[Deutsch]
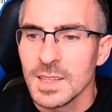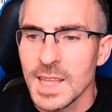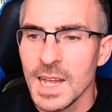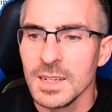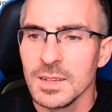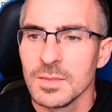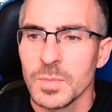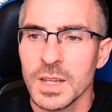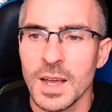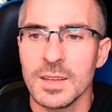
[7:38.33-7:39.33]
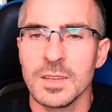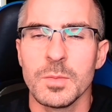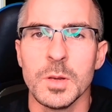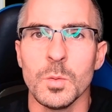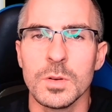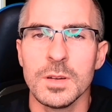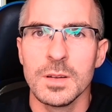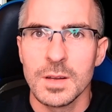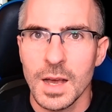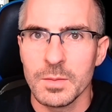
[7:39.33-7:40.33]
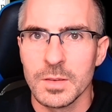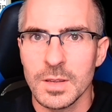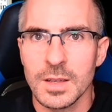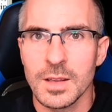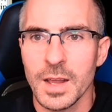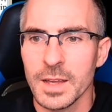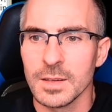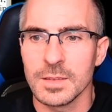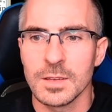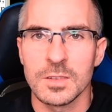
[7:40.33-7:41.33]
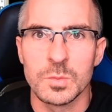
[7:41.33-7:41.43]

Dann bei 30 Minuten haben sie sich ein kleines äh,